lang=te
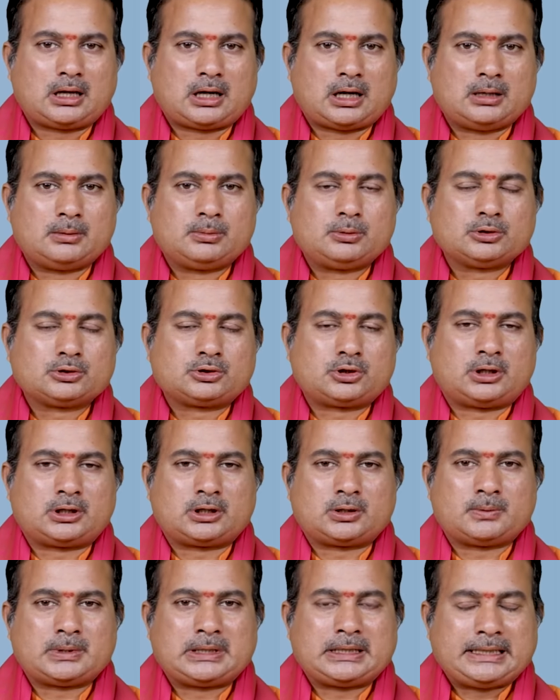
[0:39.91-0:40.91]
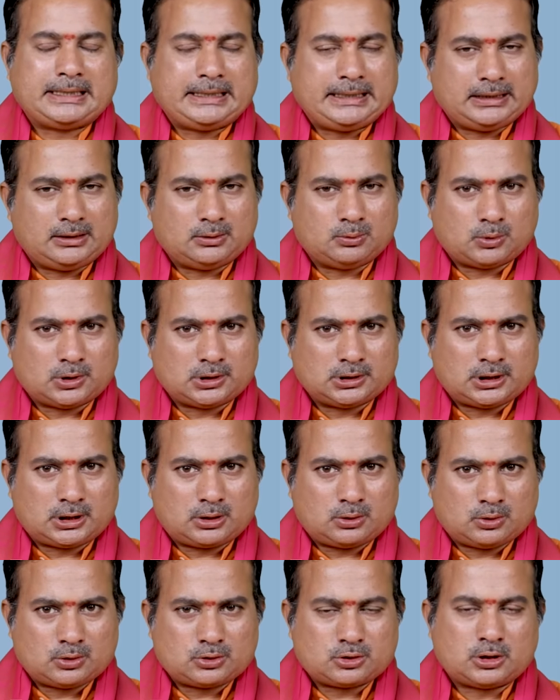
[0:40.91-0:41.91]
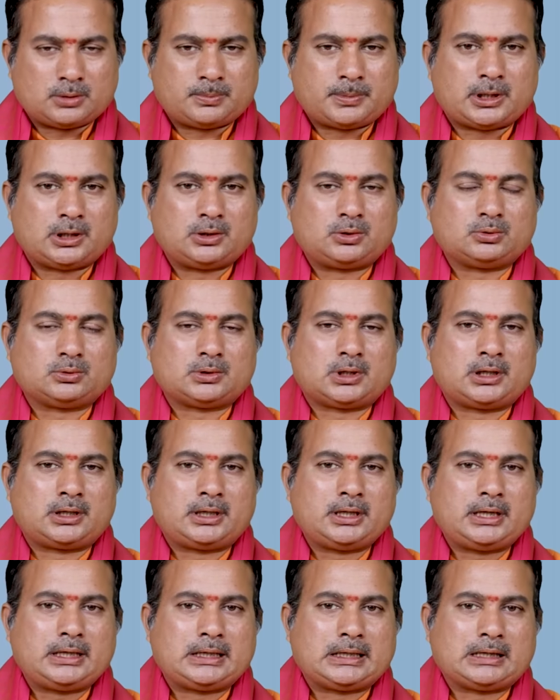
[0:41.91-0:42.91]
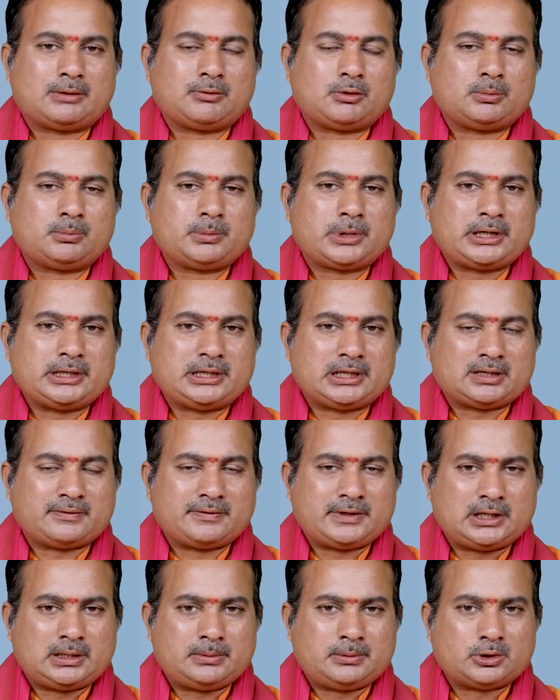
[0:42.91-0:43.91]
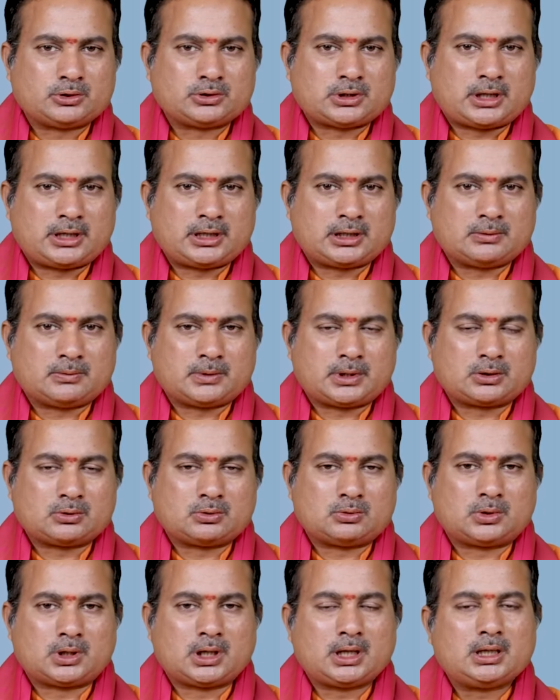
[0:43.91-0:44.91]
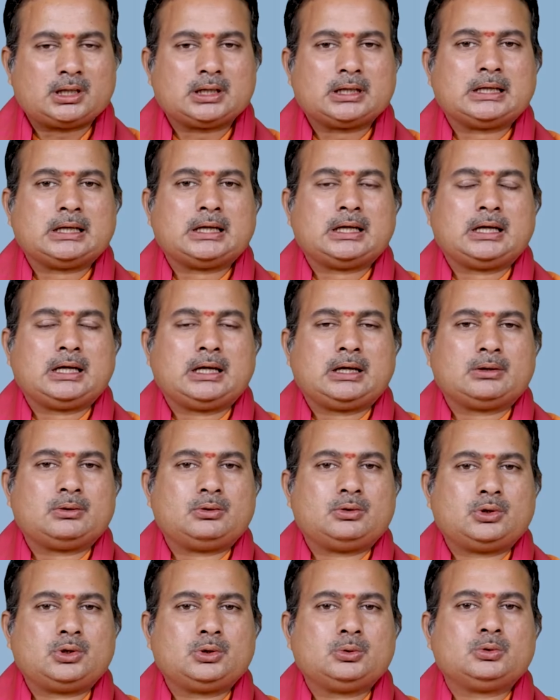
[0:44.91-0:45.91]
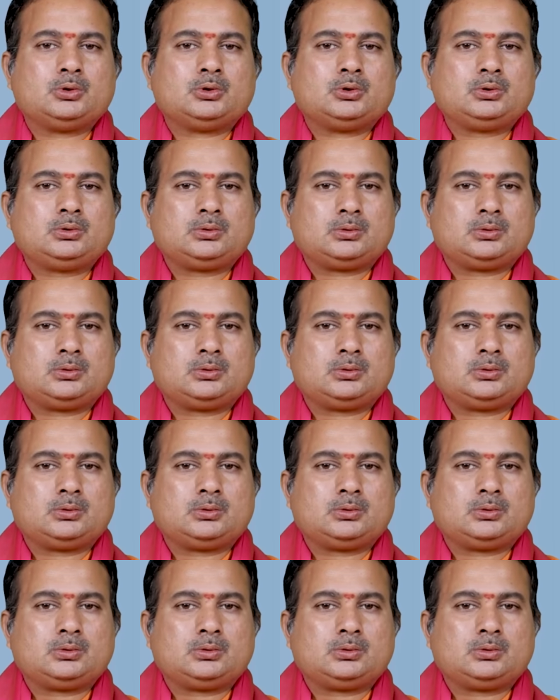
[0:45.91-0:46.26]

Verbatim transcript: రాబోతున్నటువంటి వంద రోజుల పాటు అంటే నవంబర్ ఇరవై ఎనిమిదవ తారీఖు వరకు కూడా గురువు